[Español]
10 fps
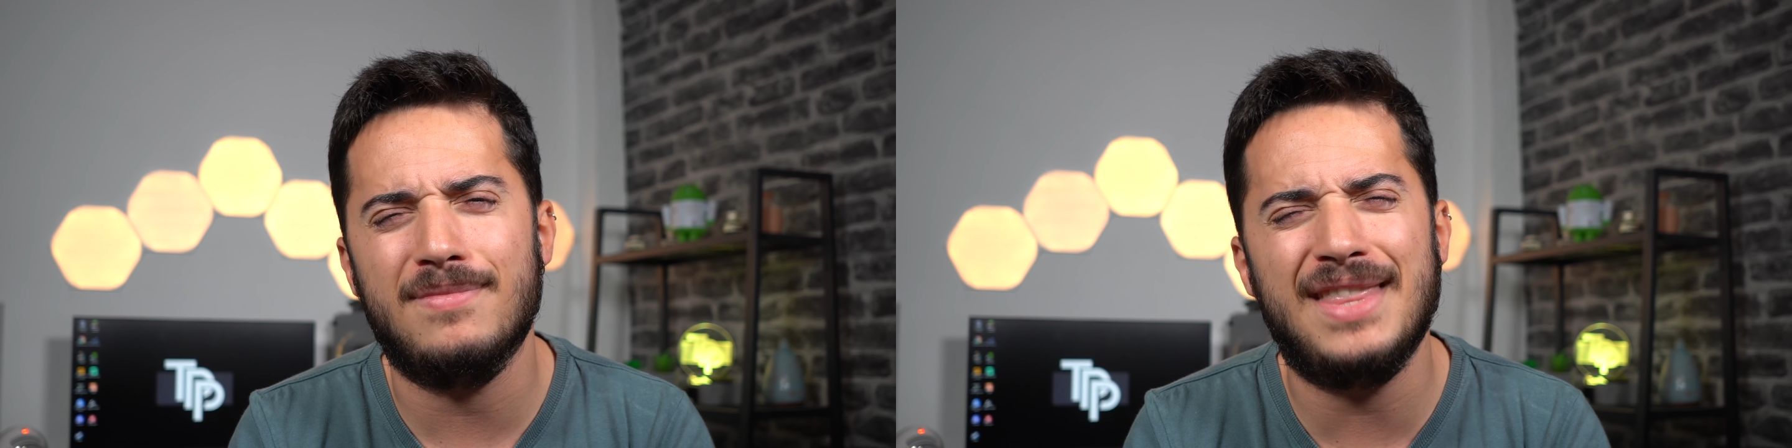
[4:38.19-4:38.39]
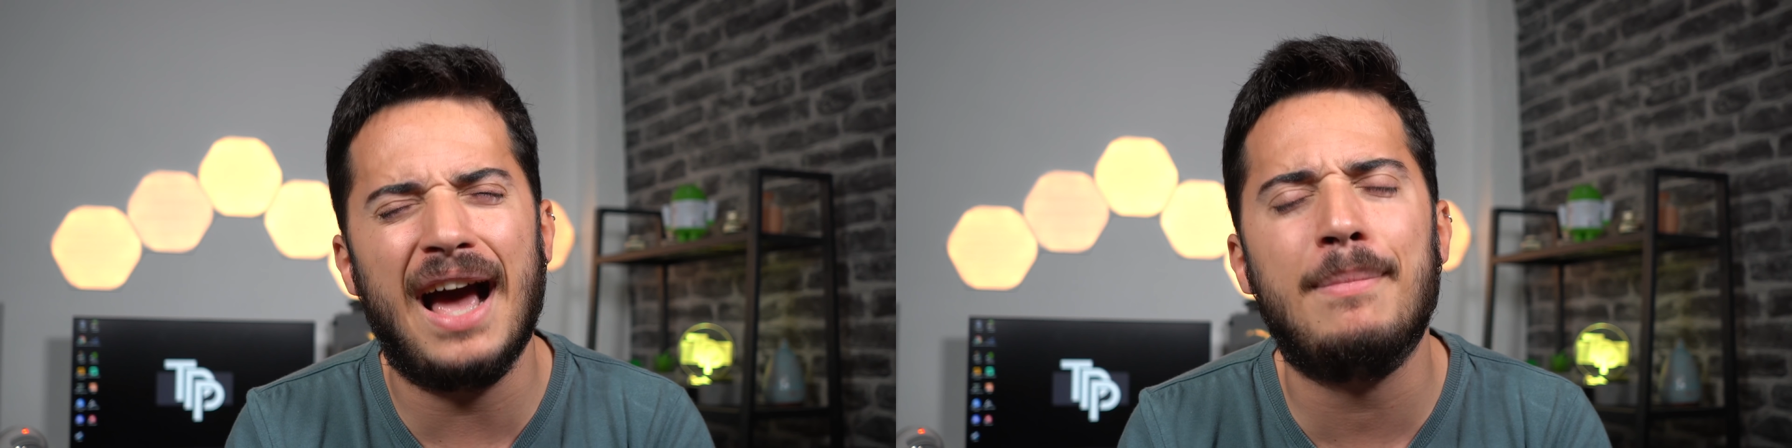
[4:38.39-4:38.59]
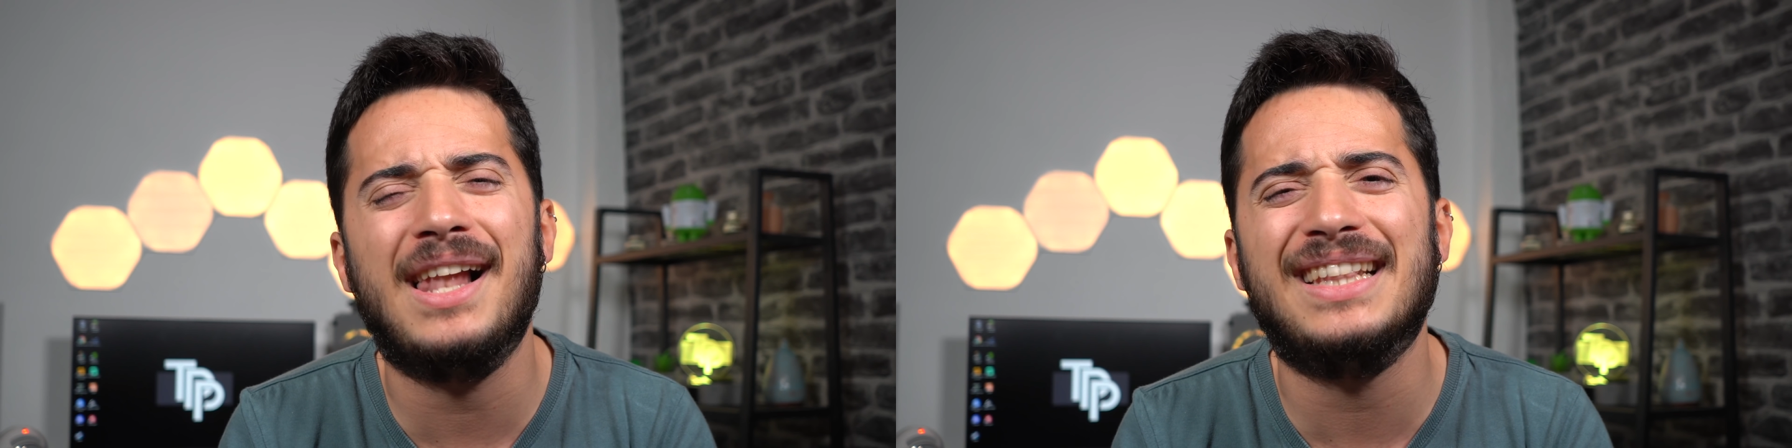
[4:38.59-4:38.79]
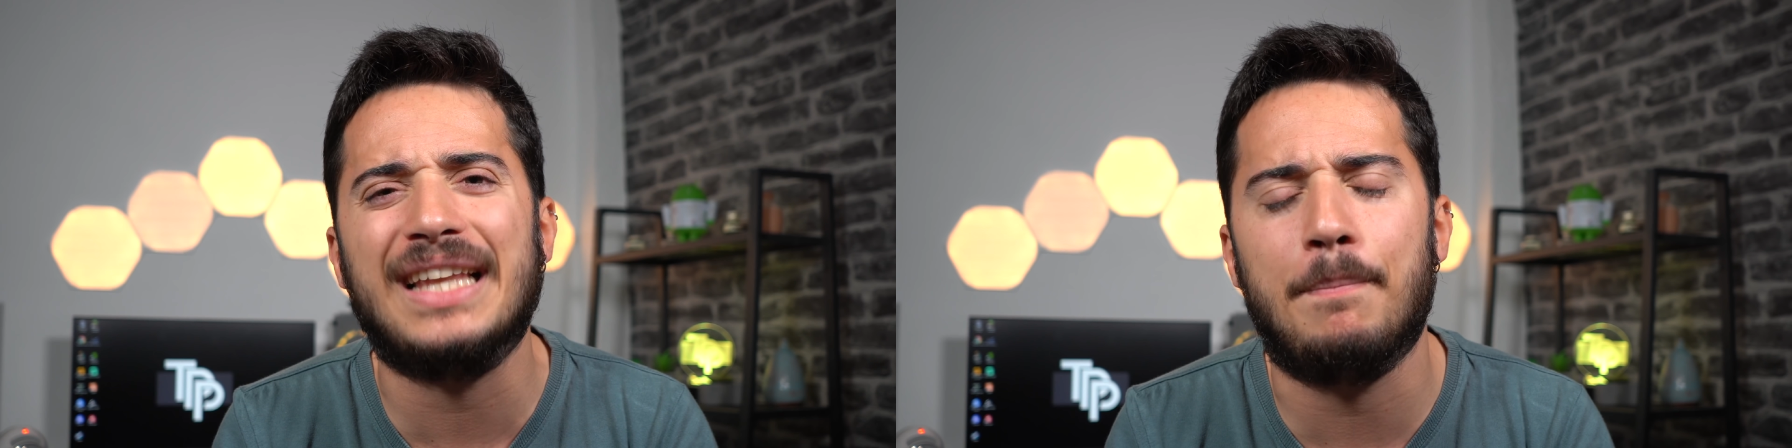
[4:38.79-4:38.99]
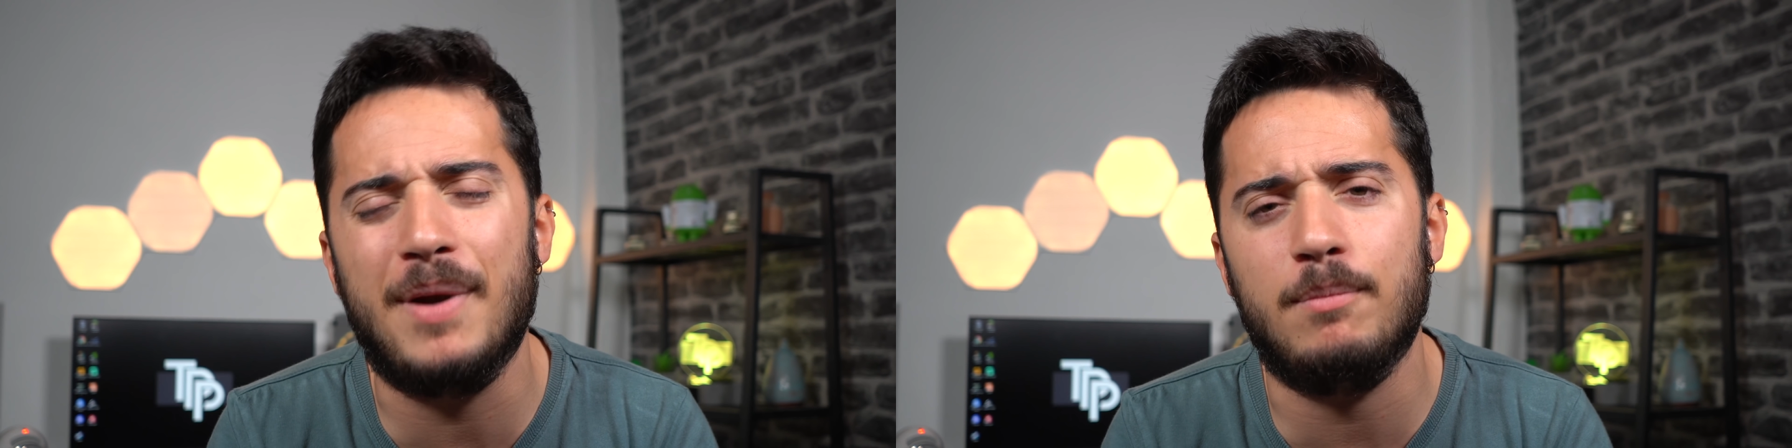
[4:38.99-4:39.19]
de gama
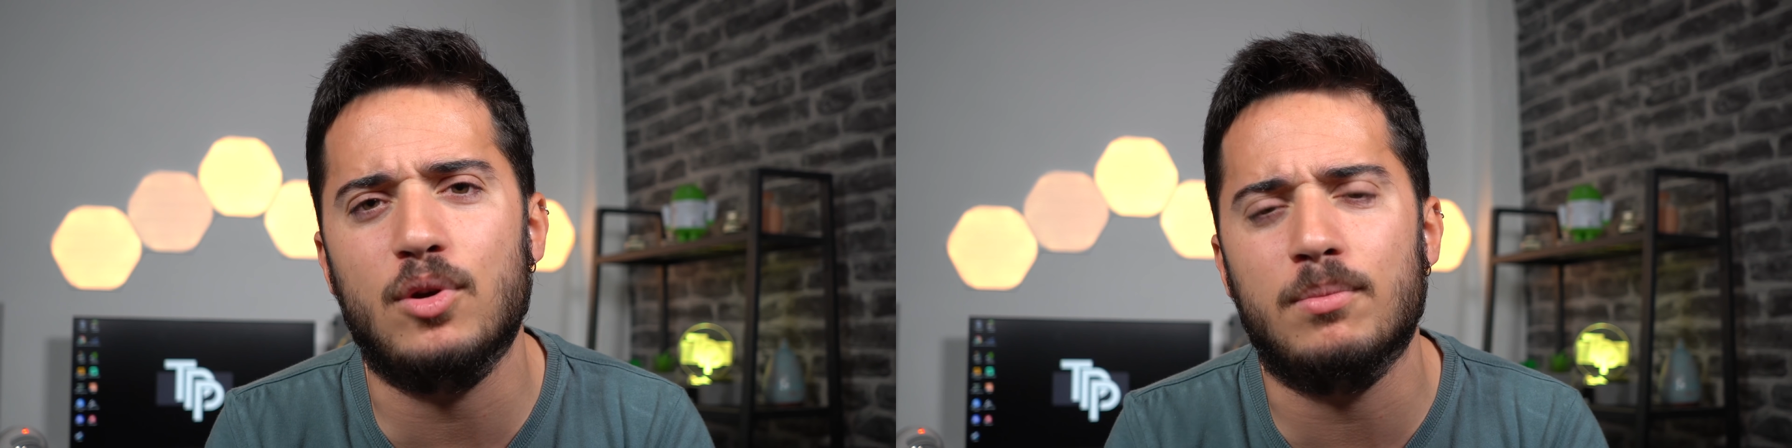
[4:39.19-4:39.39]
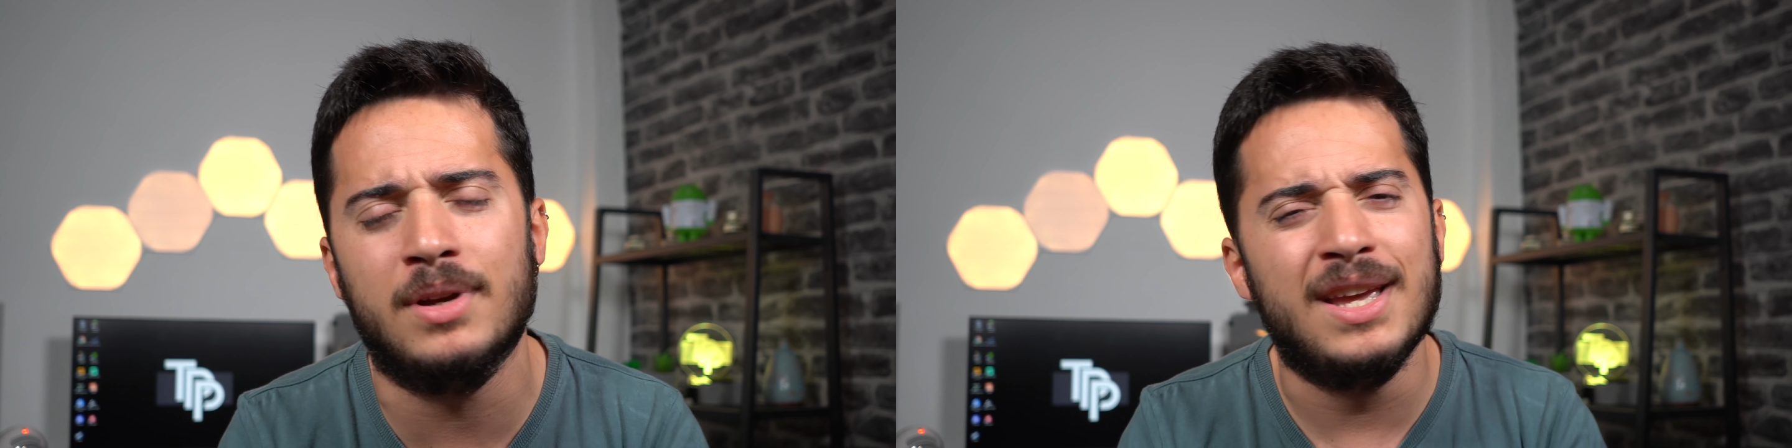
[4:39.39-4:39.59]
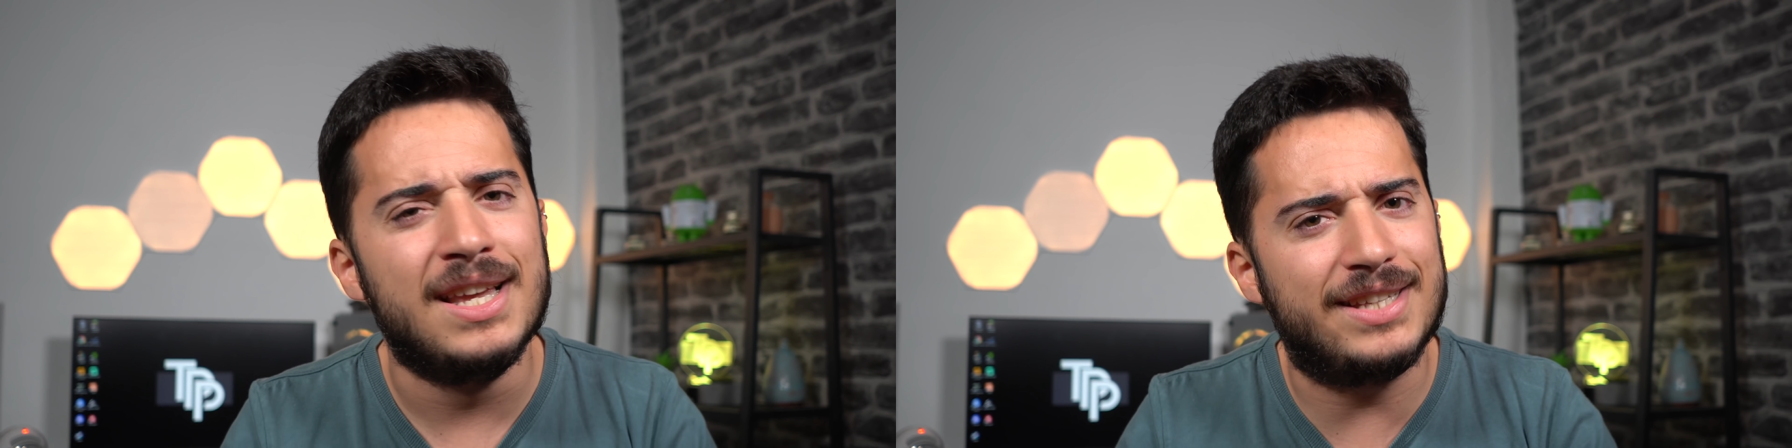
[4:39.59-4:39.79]
alta, premium,